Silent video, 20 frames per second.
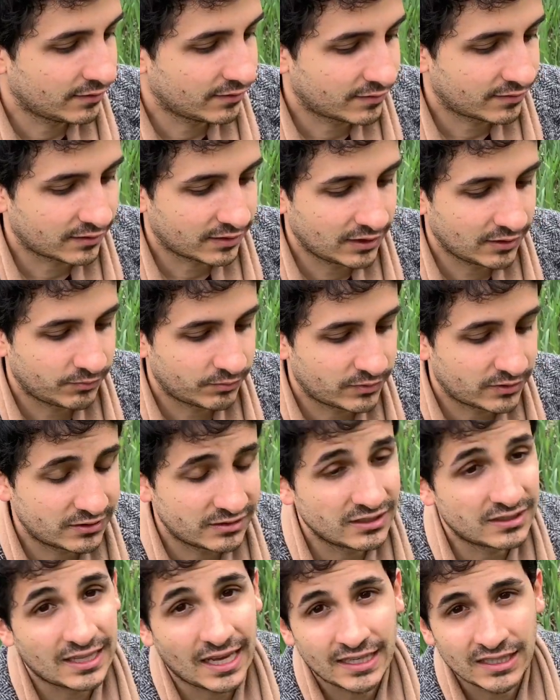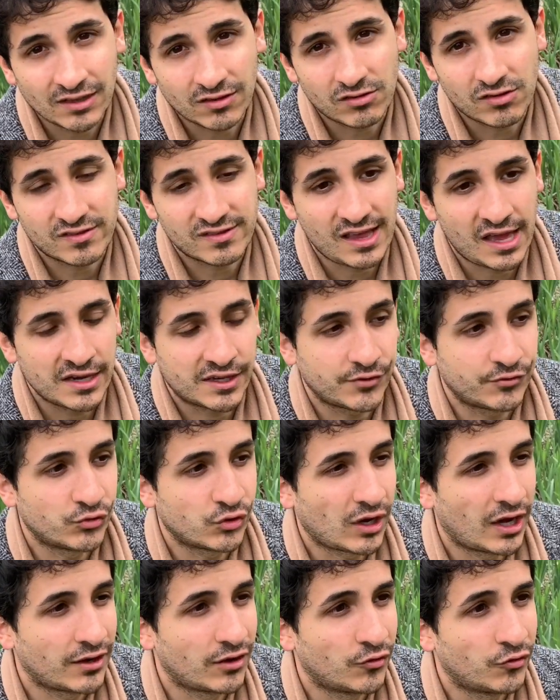Es gibt die Tennis Society, wo
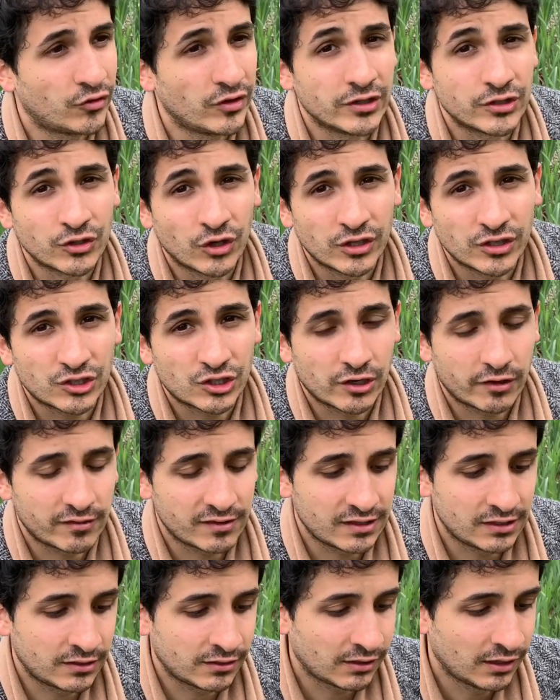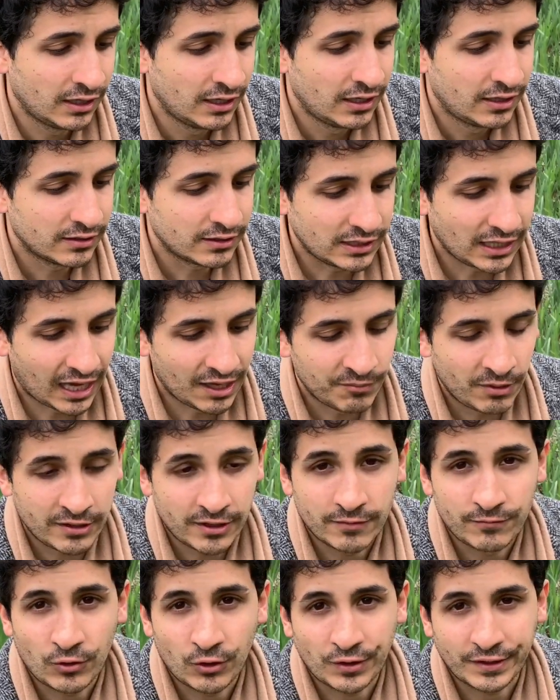gerade auch viele Deutsche sind, die einmal in
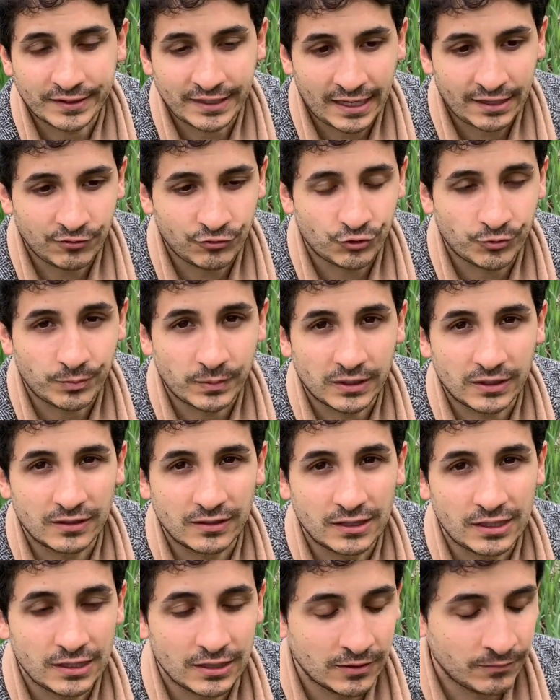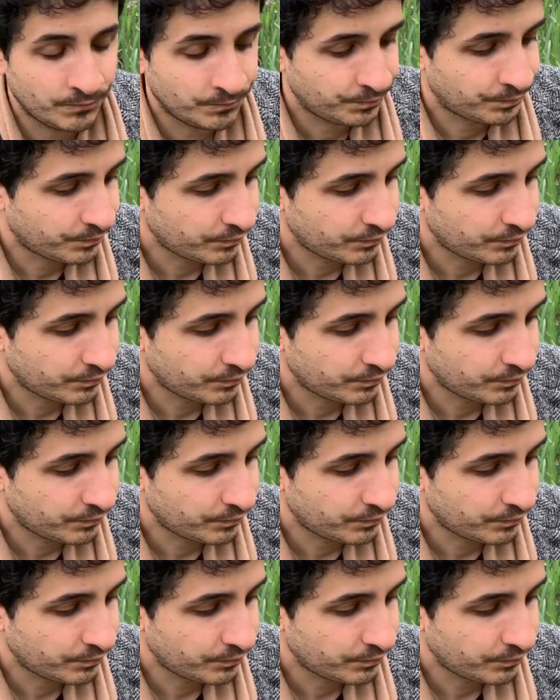der Woche Tennis spielen hier